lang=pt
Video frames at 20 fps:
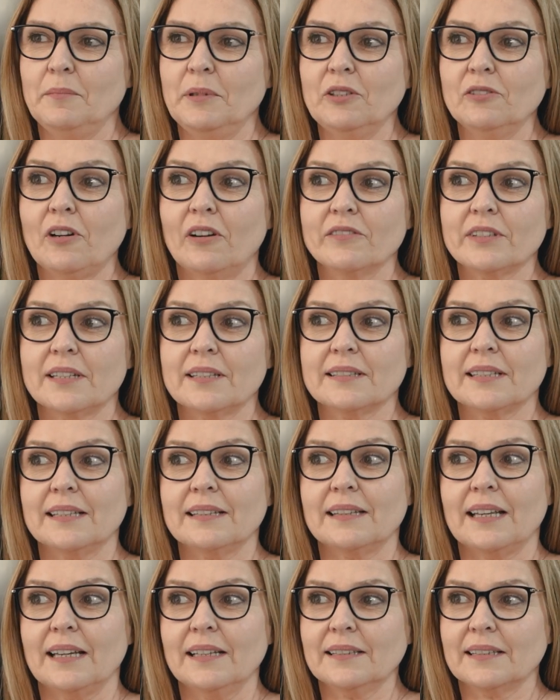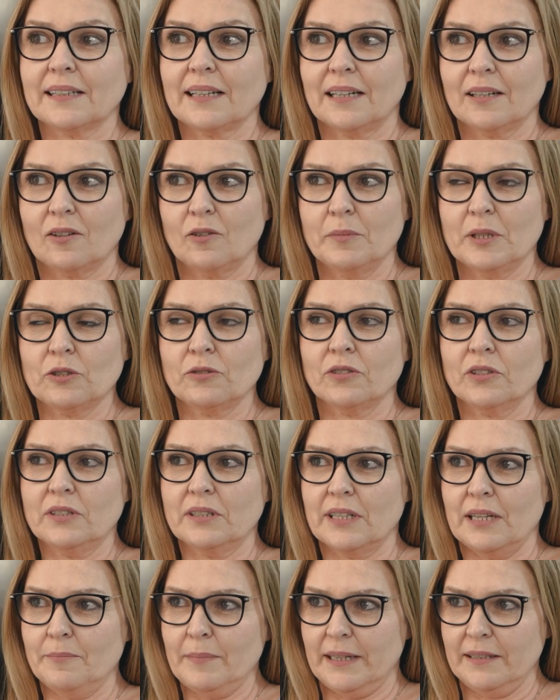em 1970 que ela começou a
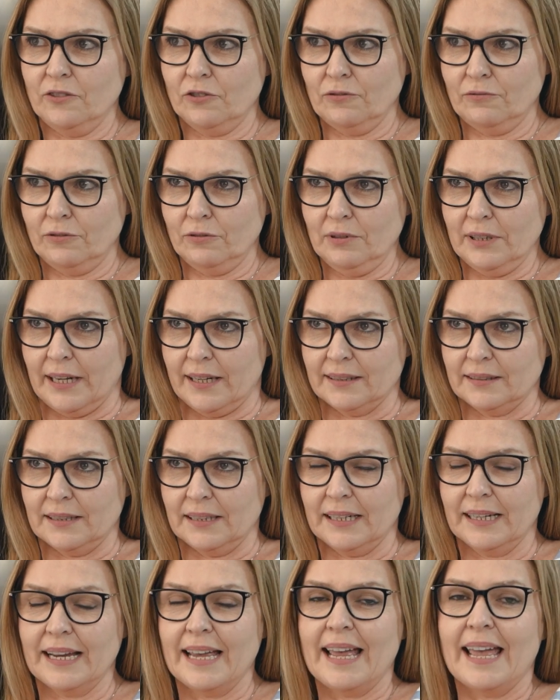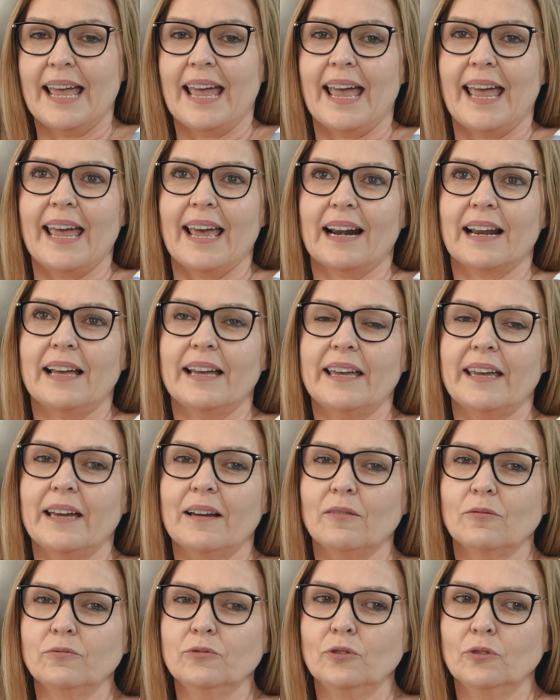ser mais divulgada. Ela
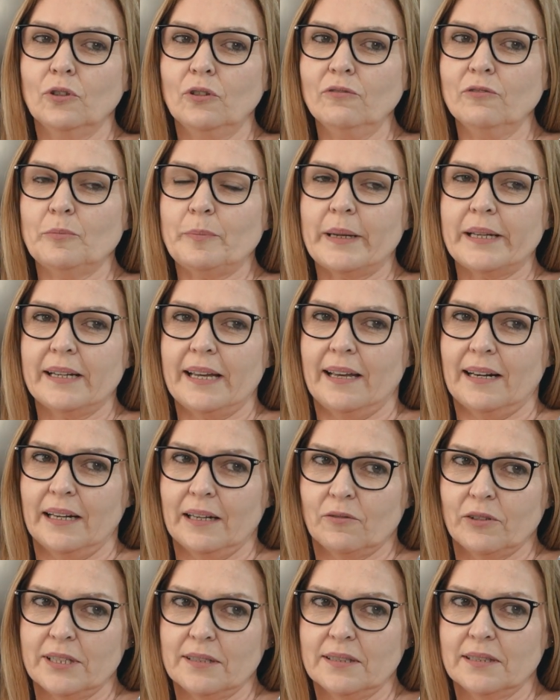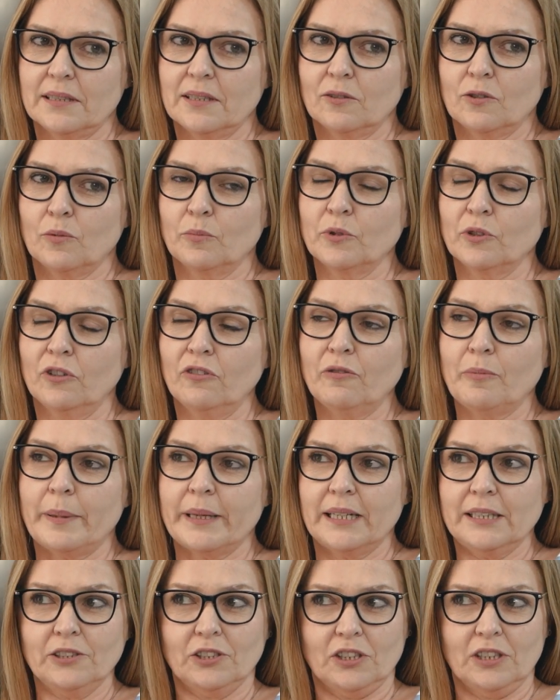é um novo, ela é conhecida como o novo
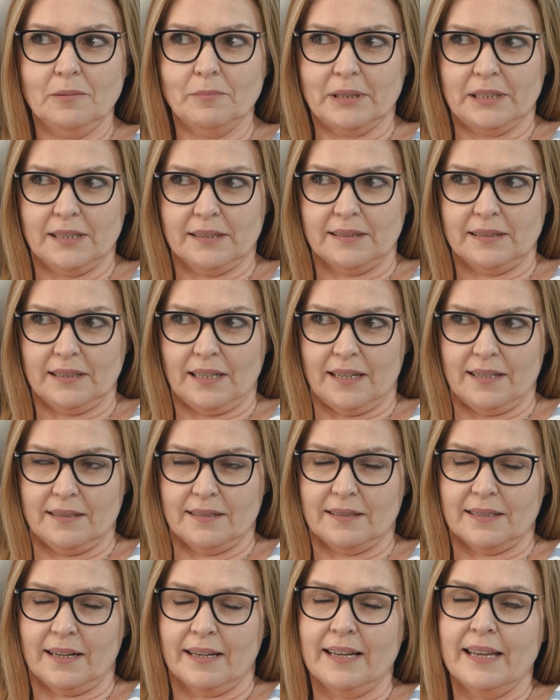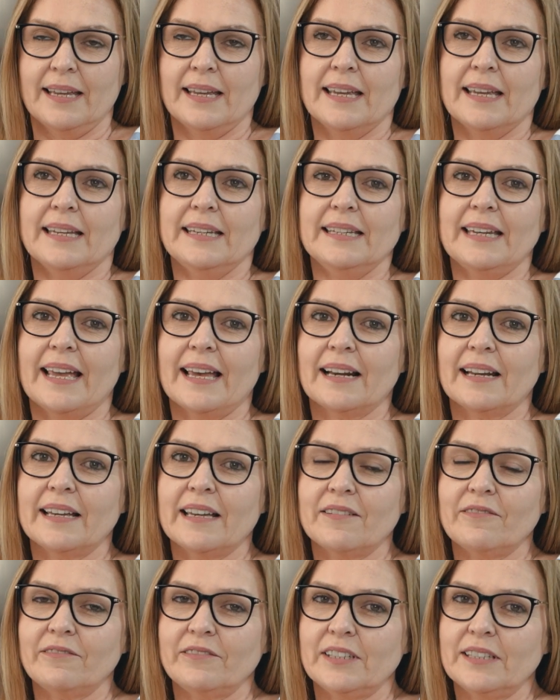paradigma da ciência e ela
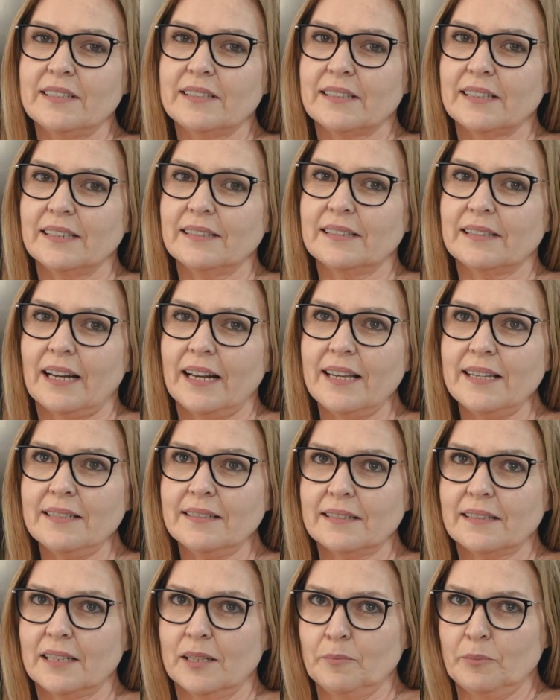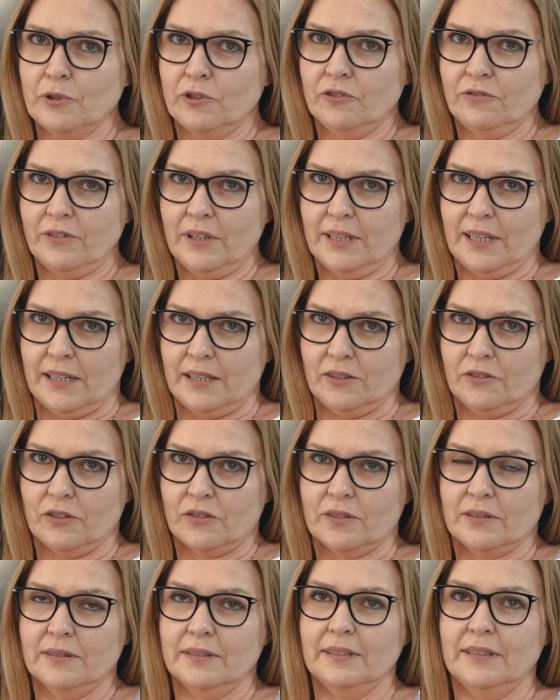é vista em três campos
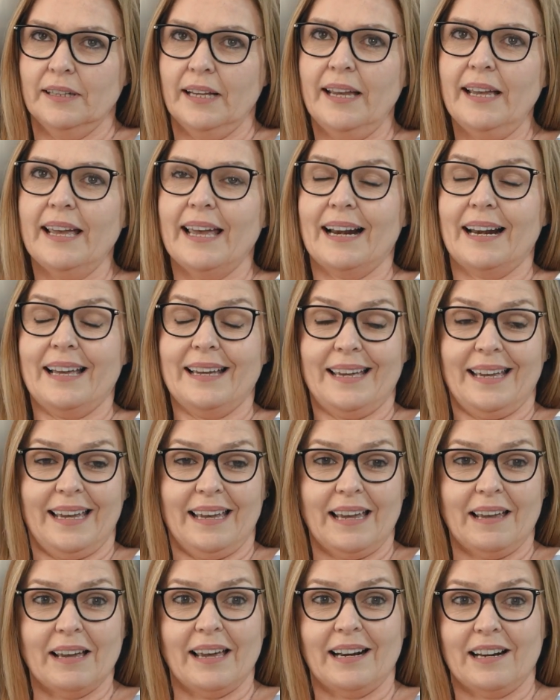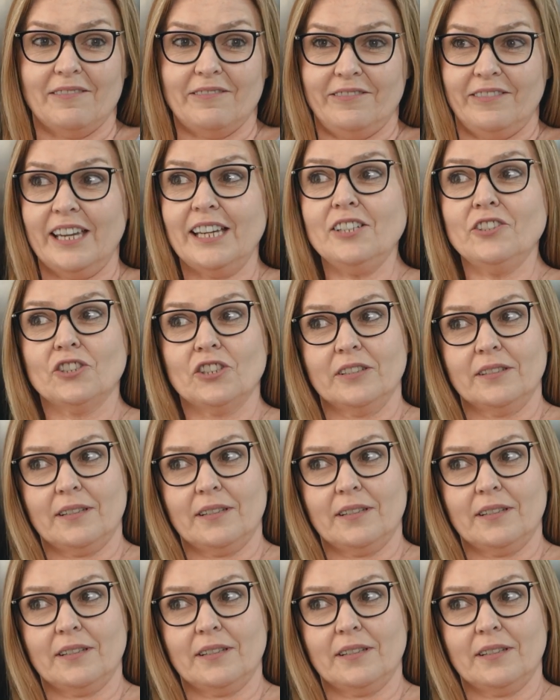diferentes, né? Ela é, ela vem de